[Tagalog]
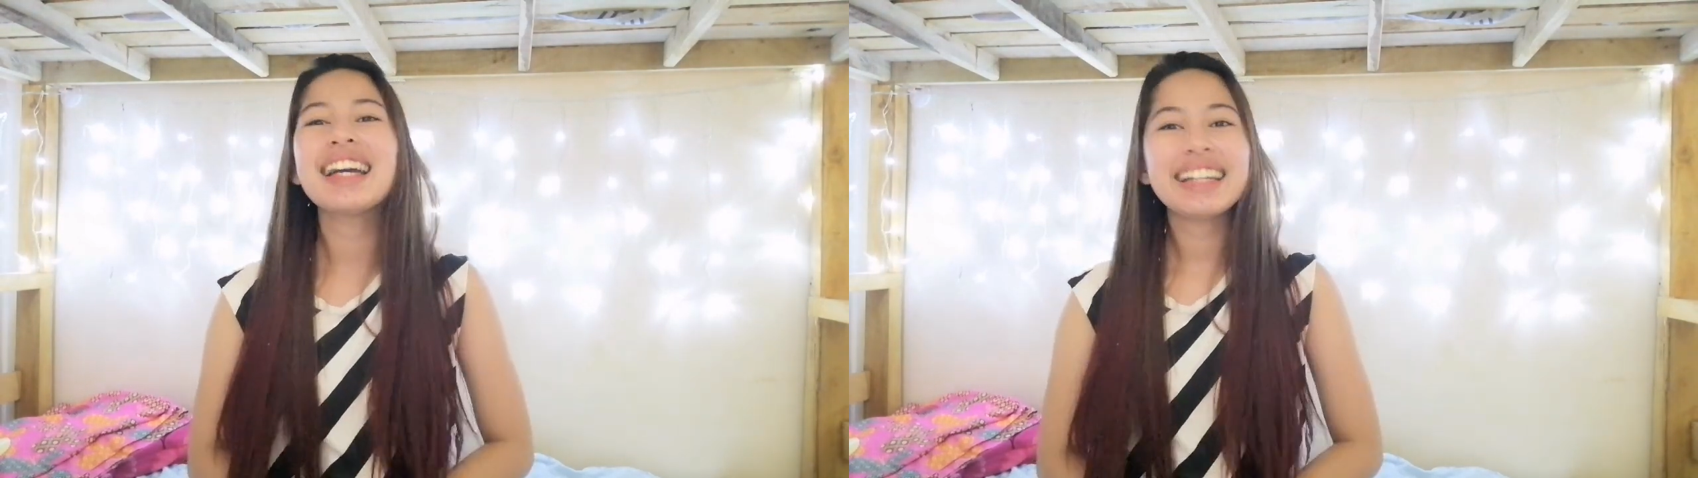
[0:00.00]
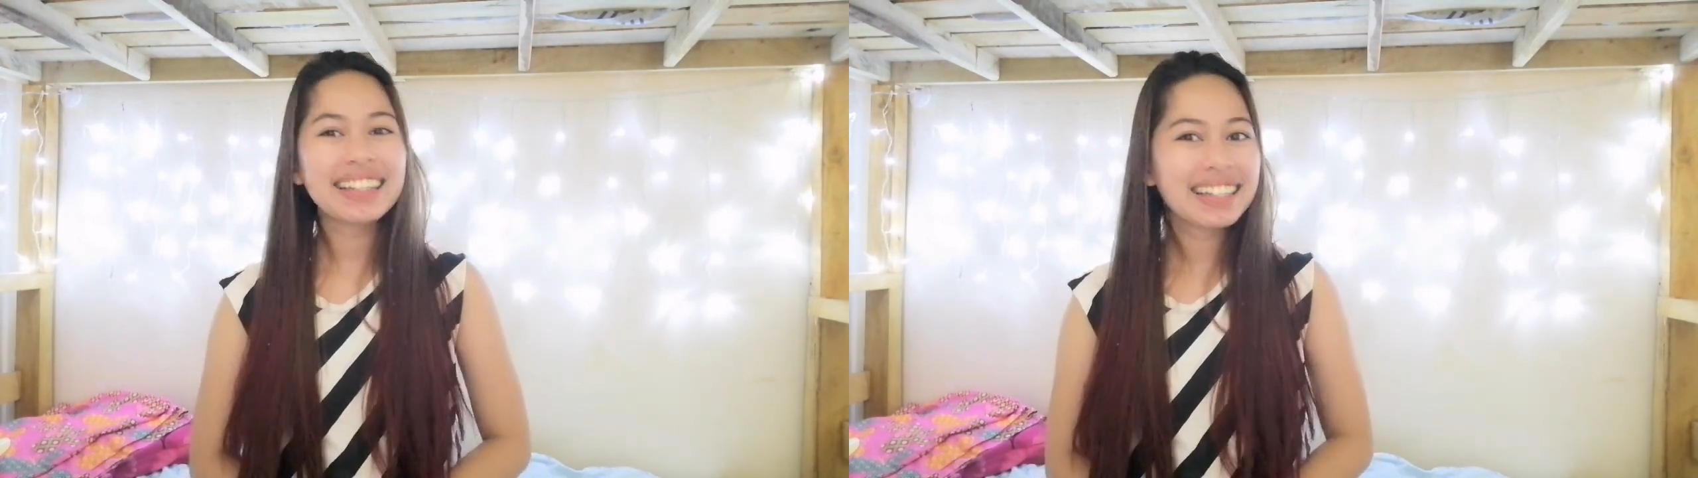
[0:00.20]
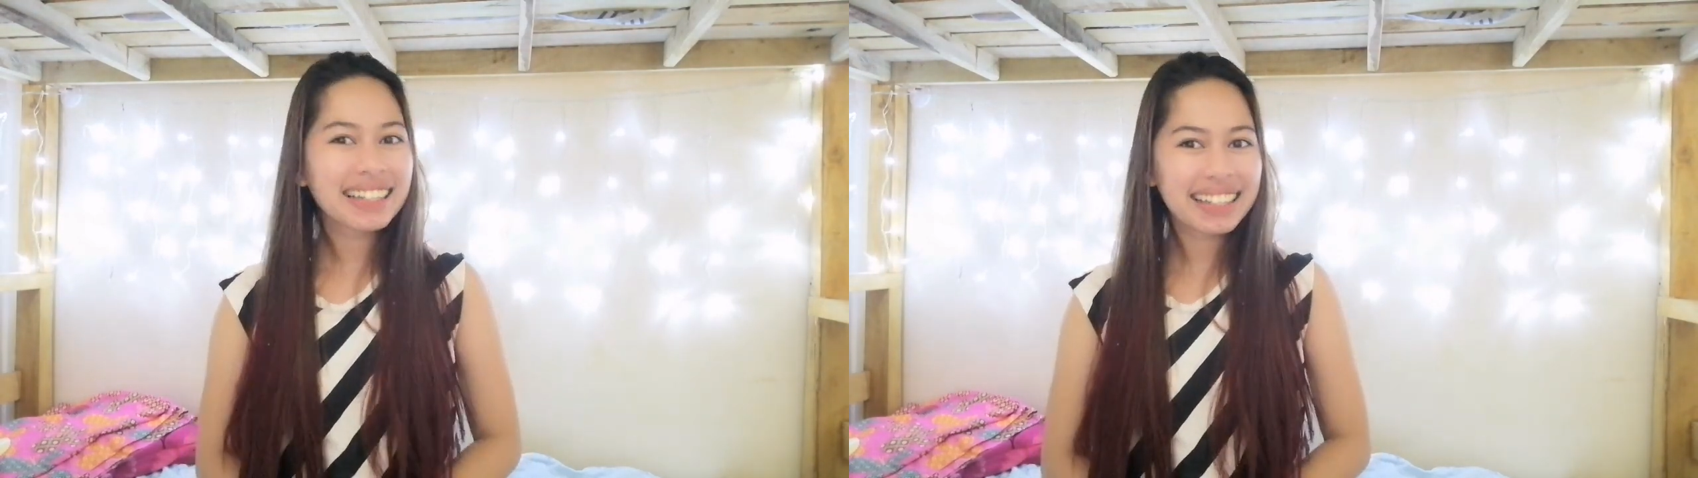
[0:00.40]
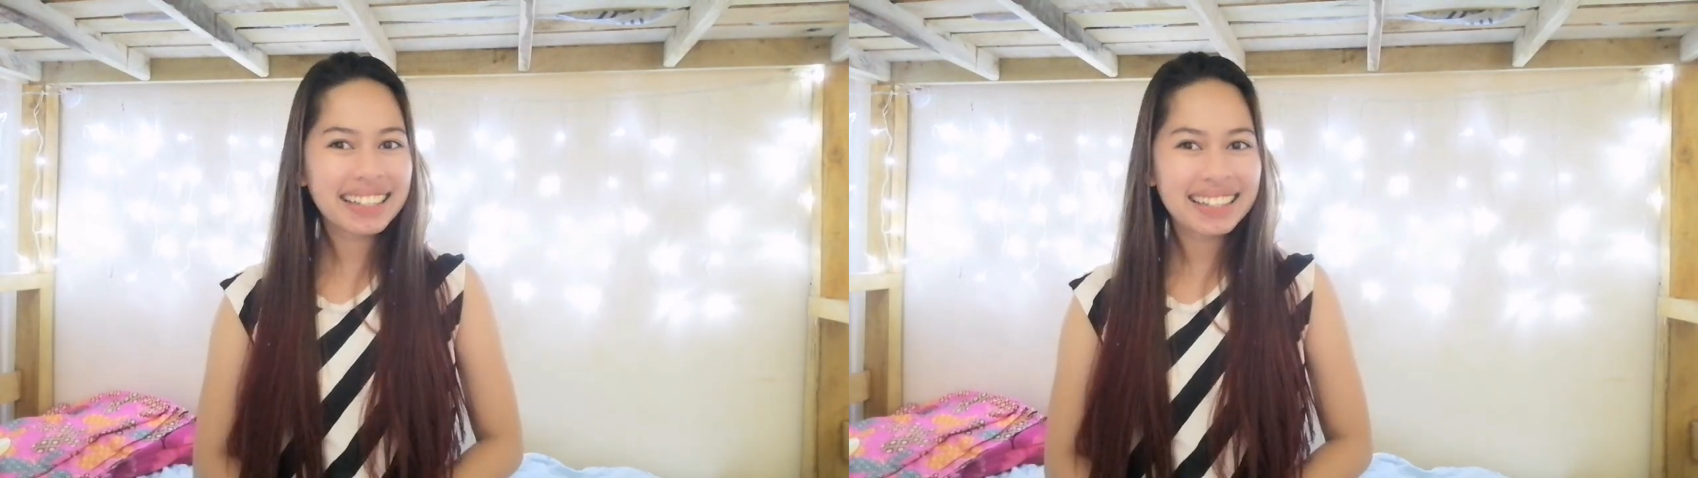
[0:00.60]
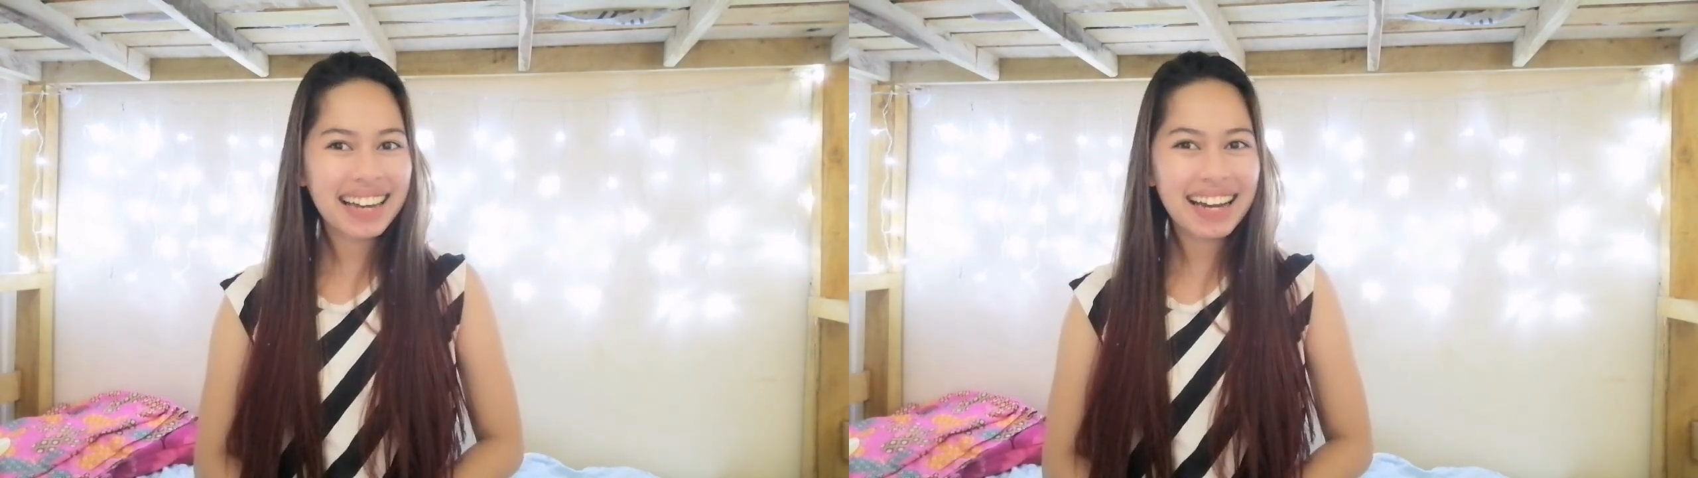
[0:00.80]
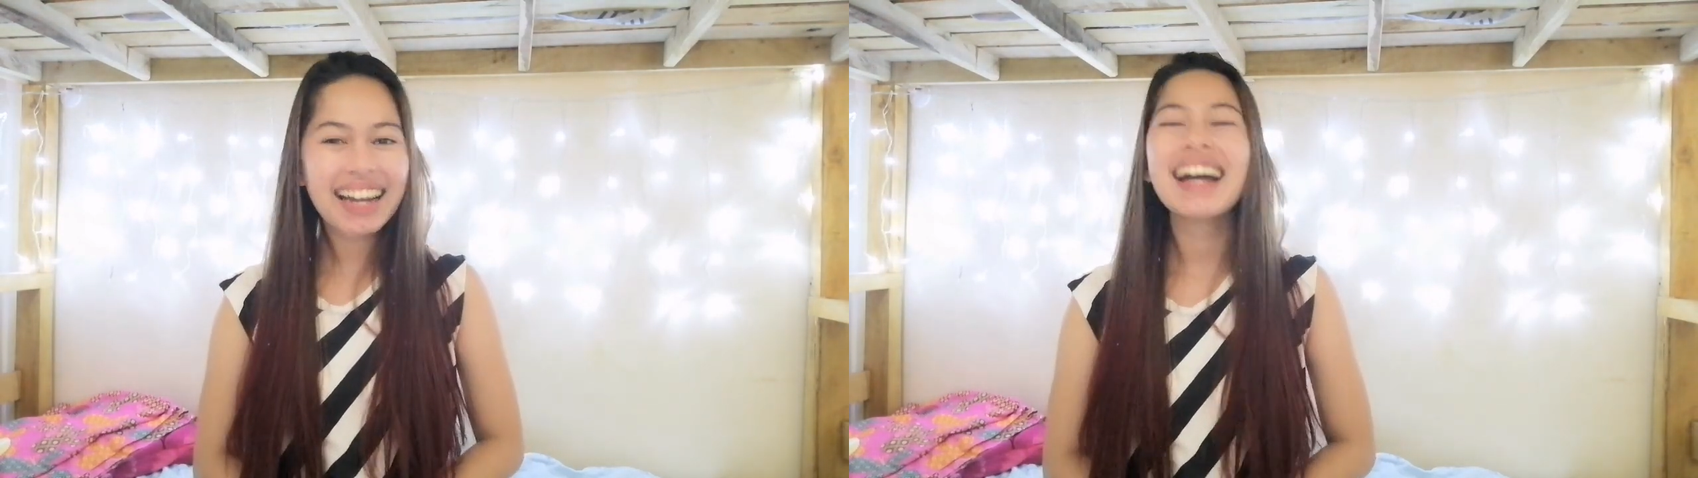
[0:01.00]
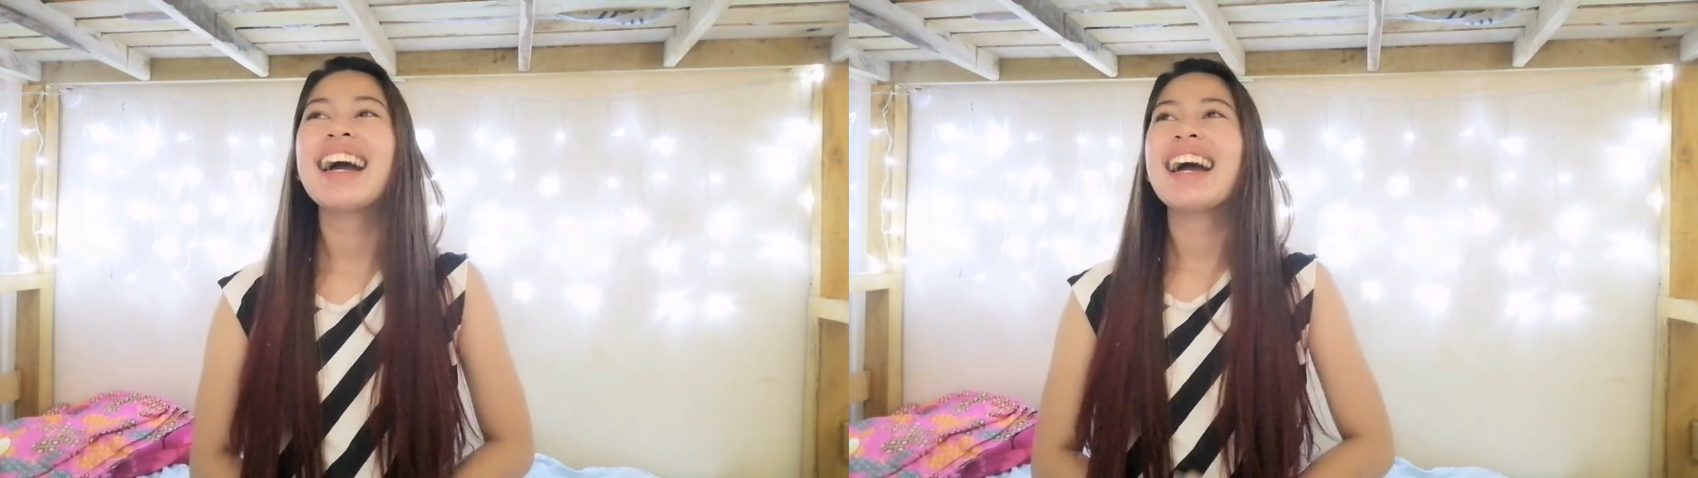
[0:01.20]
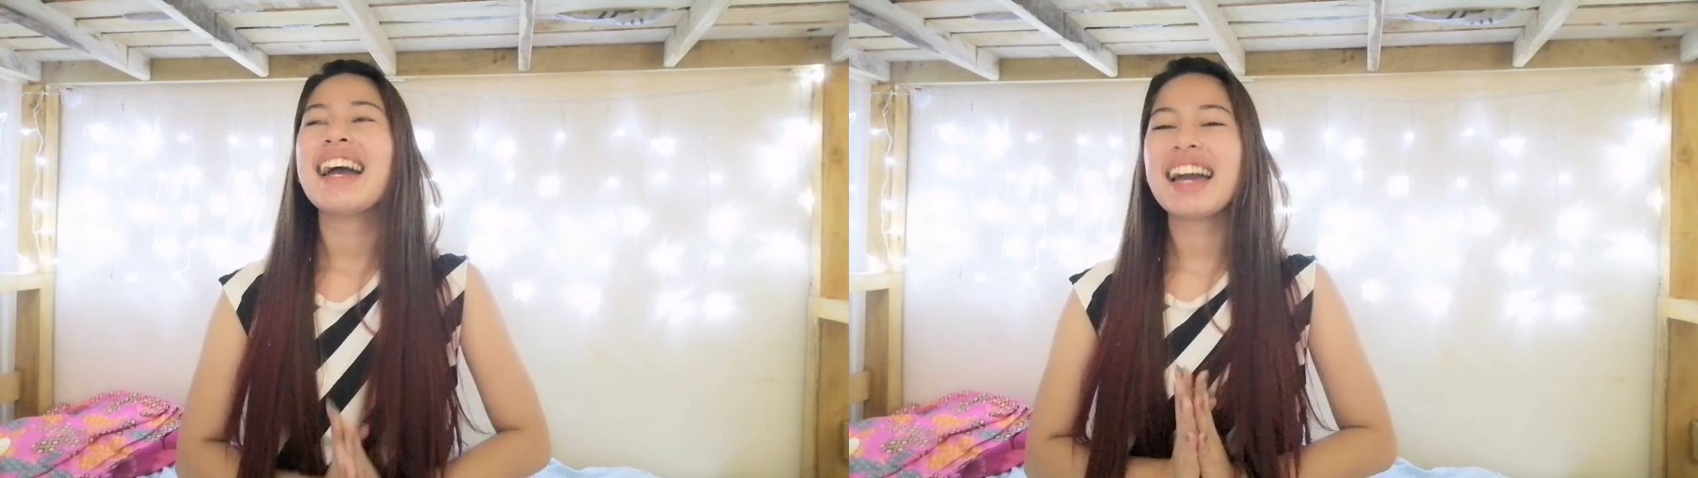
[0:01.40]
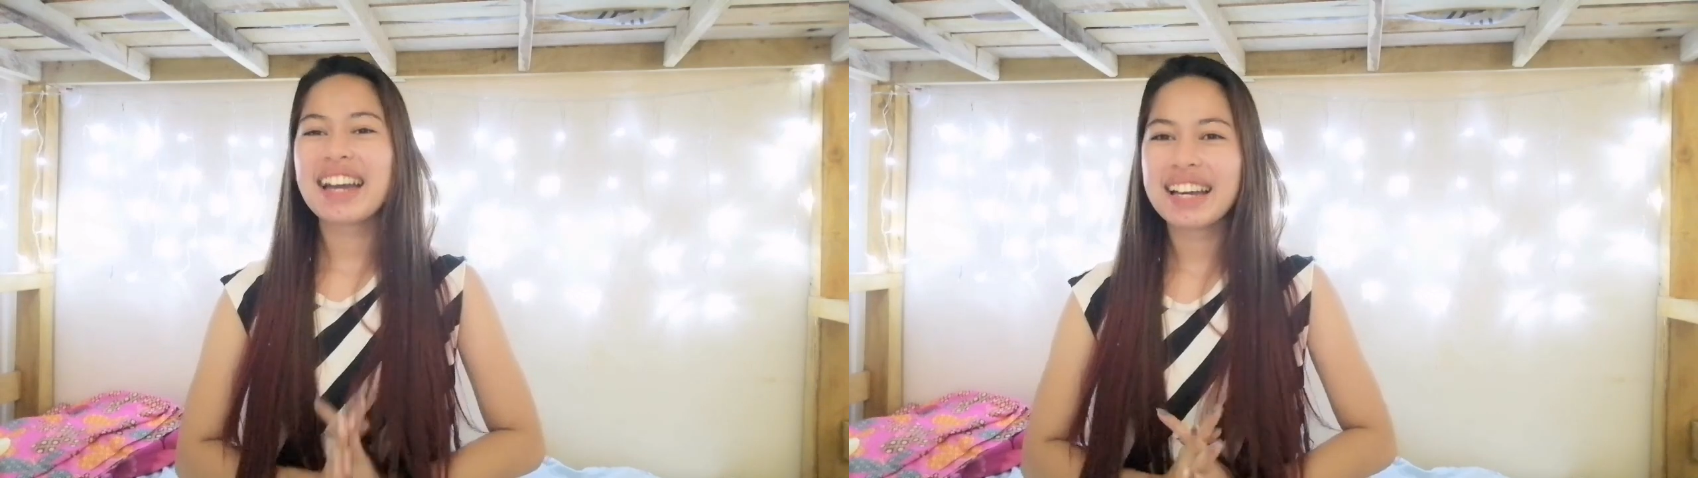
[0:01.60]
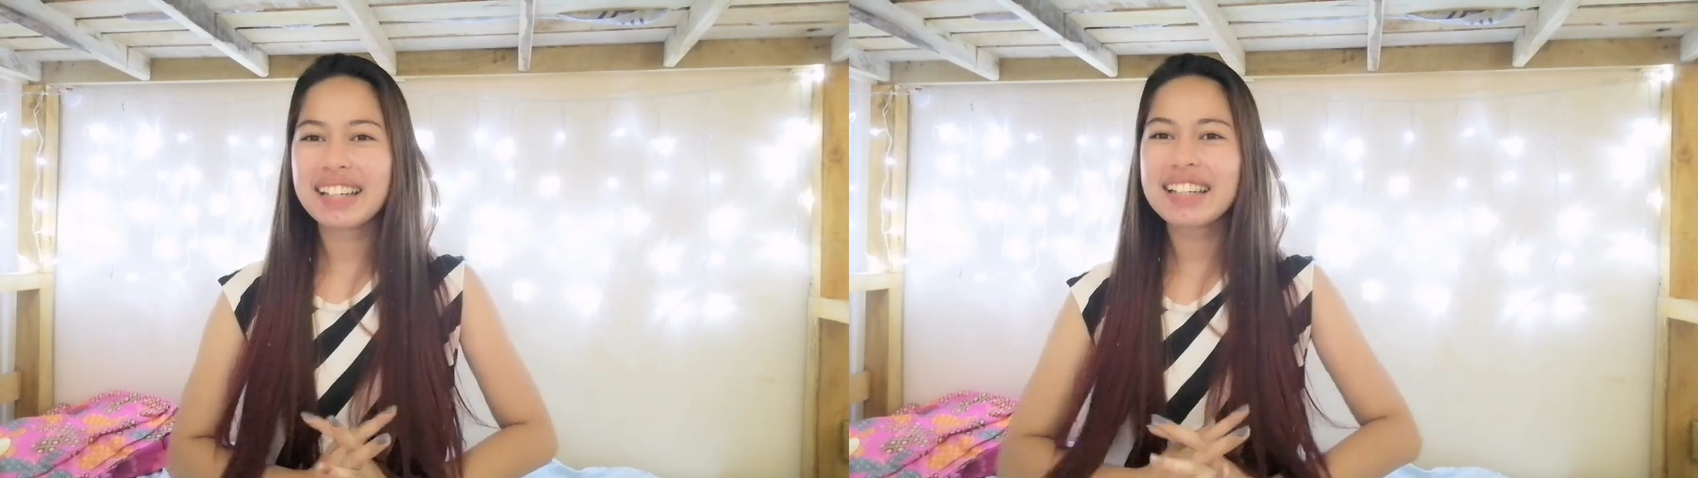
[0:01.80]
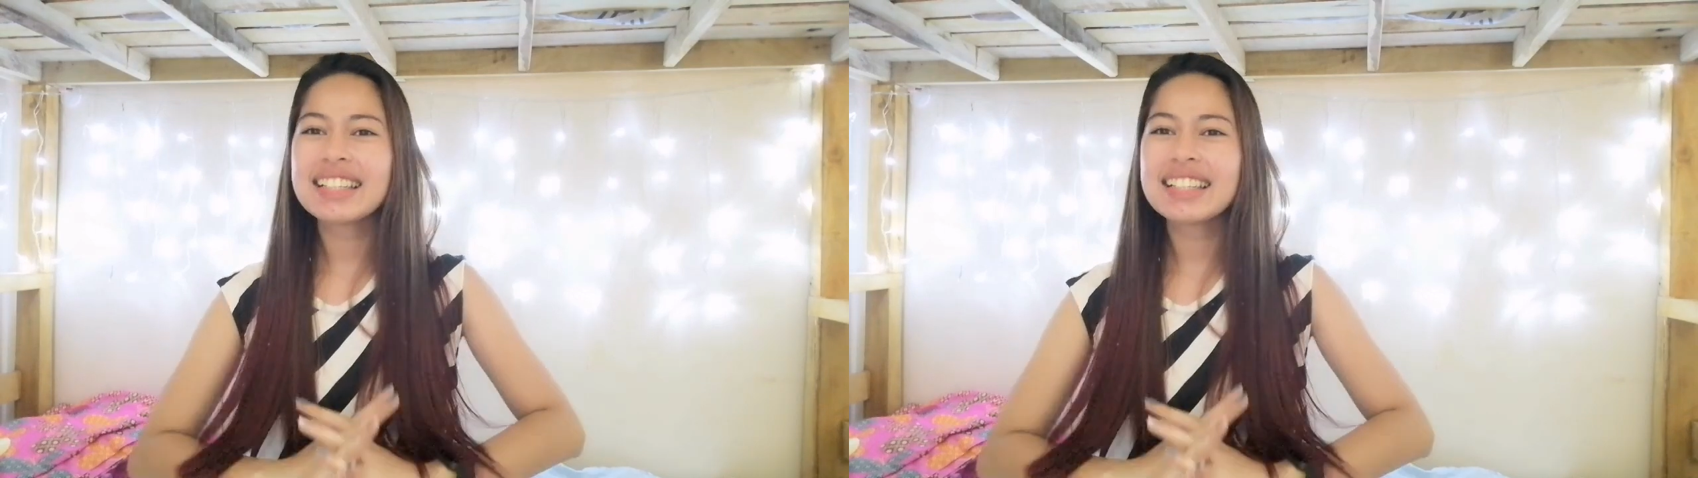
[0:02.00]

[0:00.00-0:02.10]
hindi nakita. And